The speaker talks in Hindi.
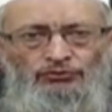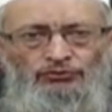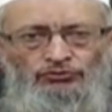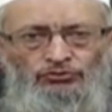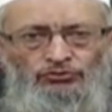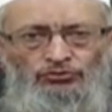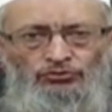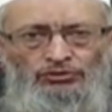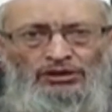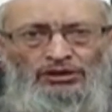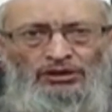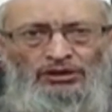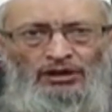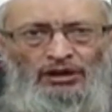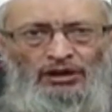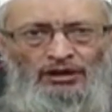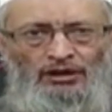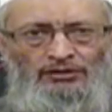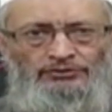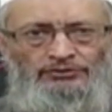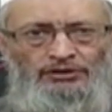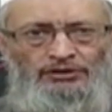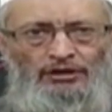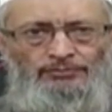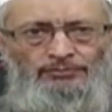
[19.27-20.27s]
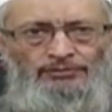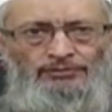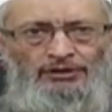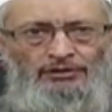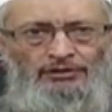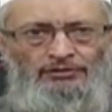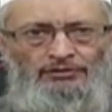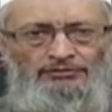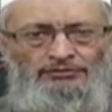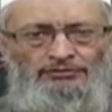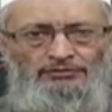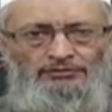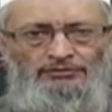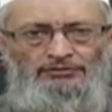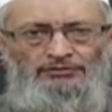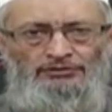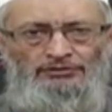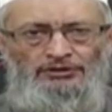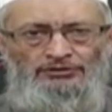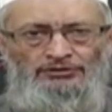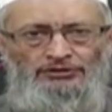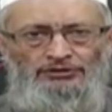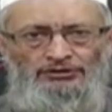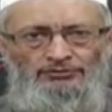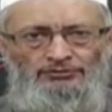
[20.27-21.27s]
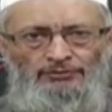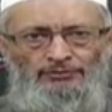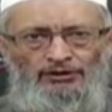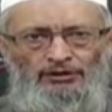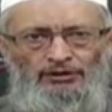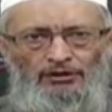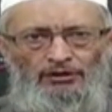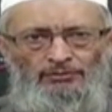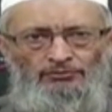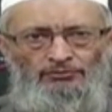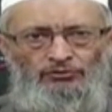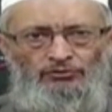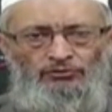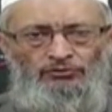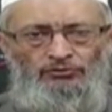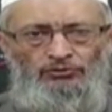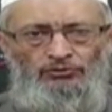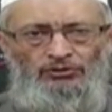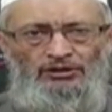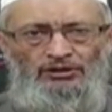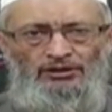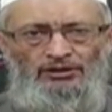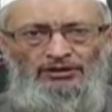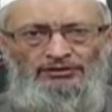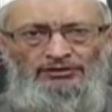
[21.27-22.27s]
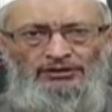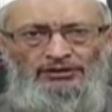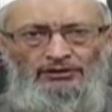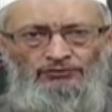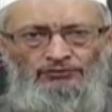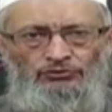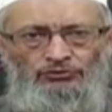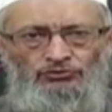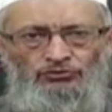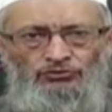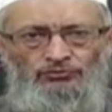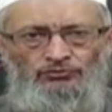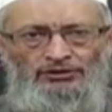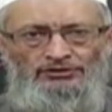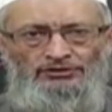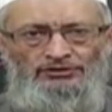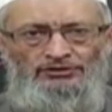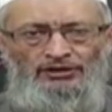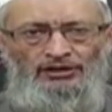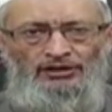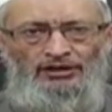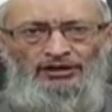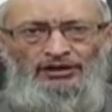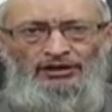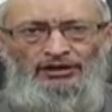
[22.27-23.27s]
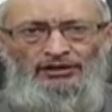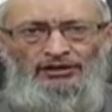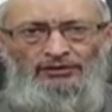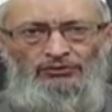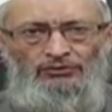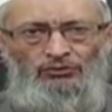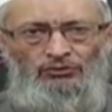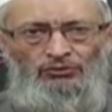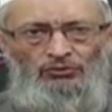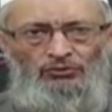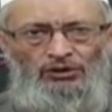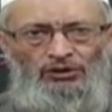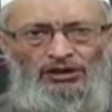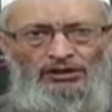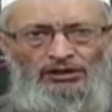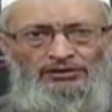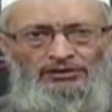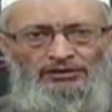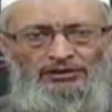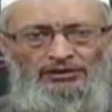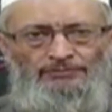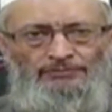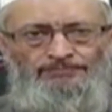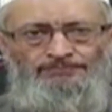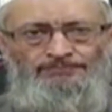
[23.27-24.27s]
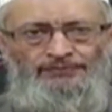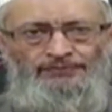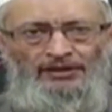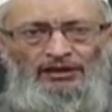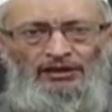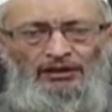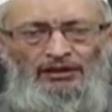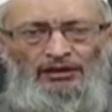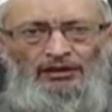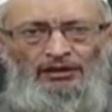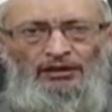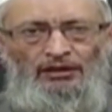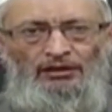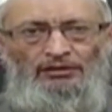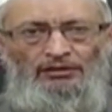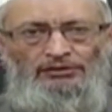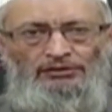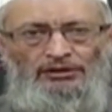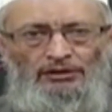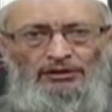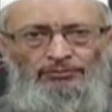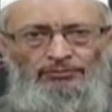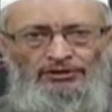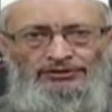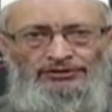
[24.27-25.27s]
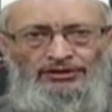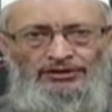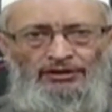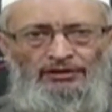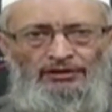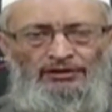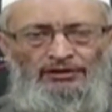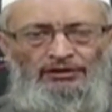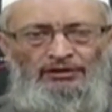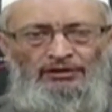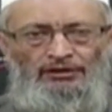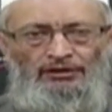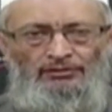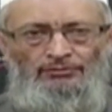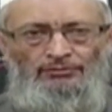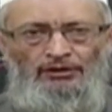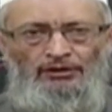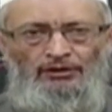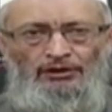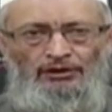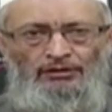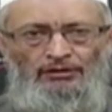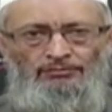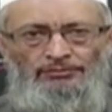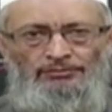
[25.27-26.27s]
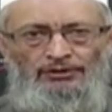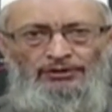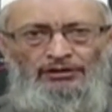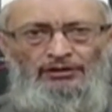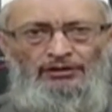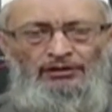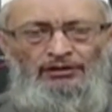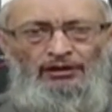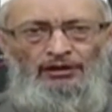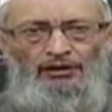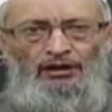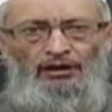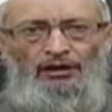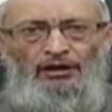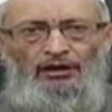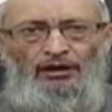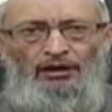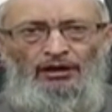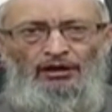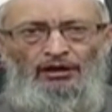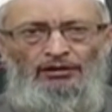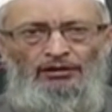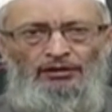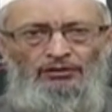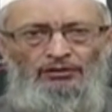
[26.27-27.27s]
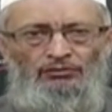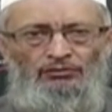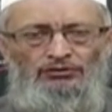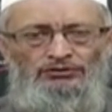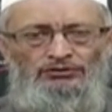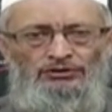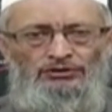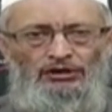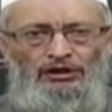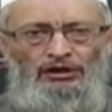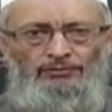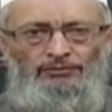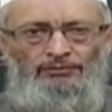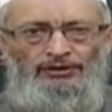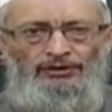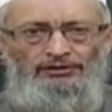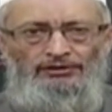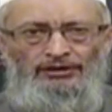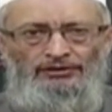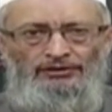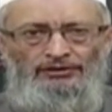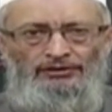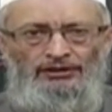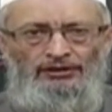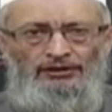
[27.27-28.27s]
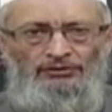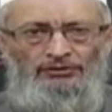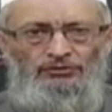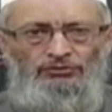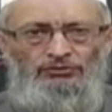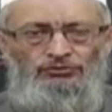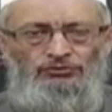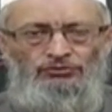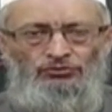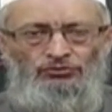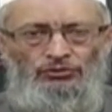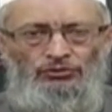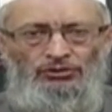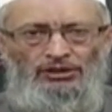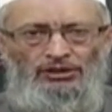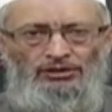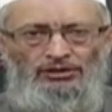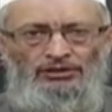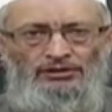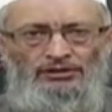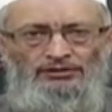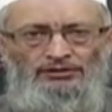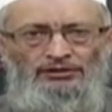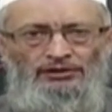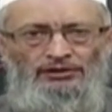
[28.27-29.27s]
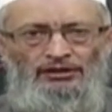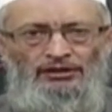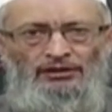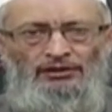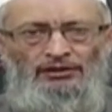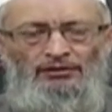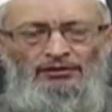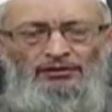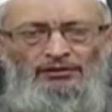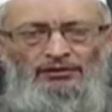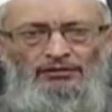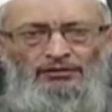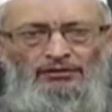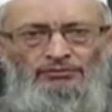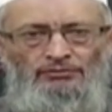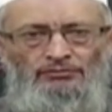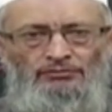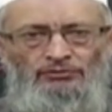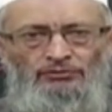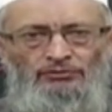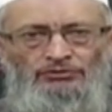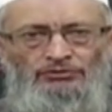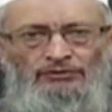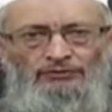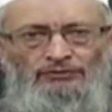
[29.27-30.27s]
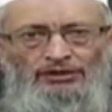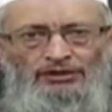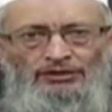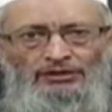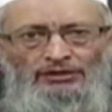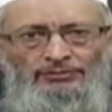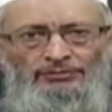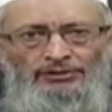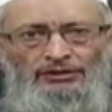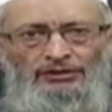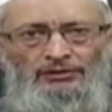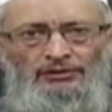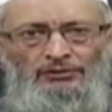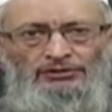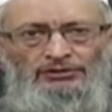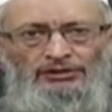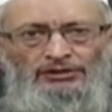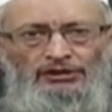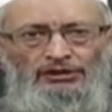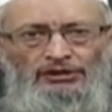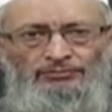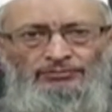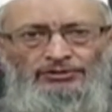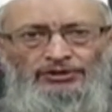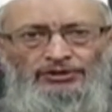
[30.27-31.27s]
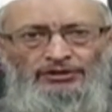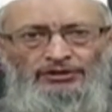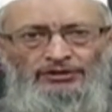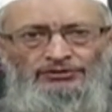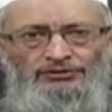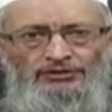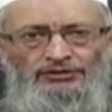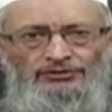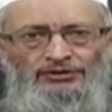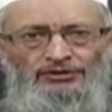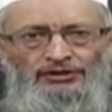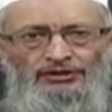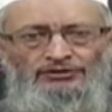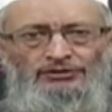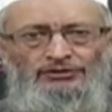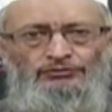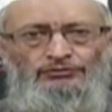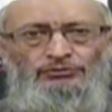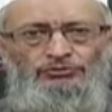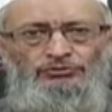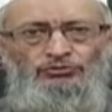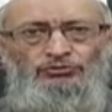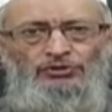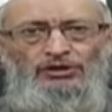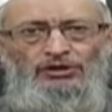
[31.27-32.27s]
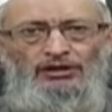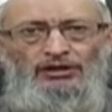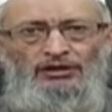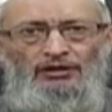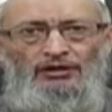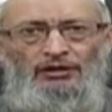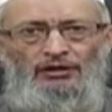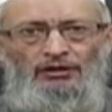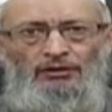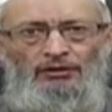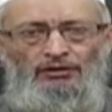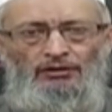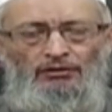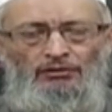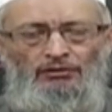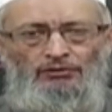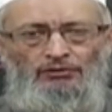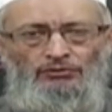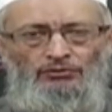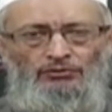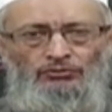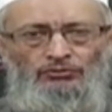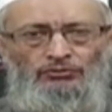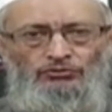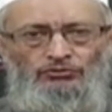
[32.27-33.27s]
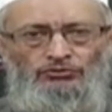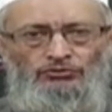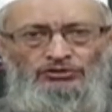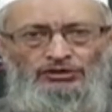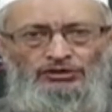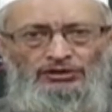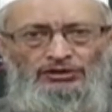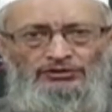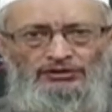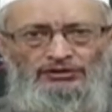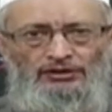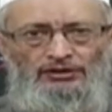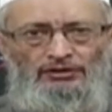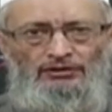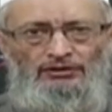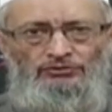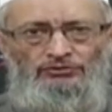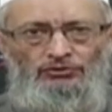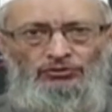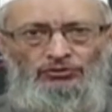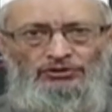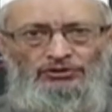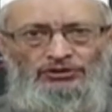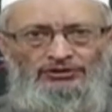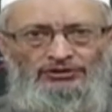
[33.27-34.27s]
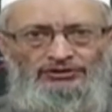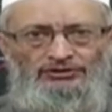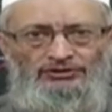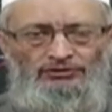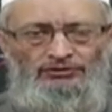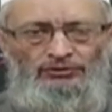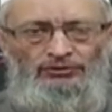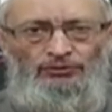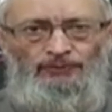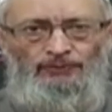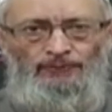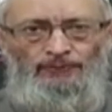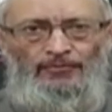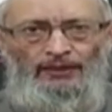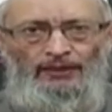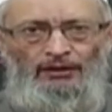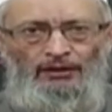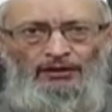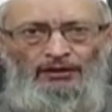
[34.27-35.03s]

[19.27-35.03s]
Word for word: वज़ू के अज़ा पर जिस जिस मकाम को धोया जाता है वज़ू में चेहरा है दोनों हाथ हैं या मसा करने के मकाम पर अगर कोई जख्म आ जाता है कोई चोट आ जाती है तो सवाल ये पैदा होता है कि फिर ये शख्स कैसे वजू करेगा और खसूसियत से अगर चोट ऐसी हो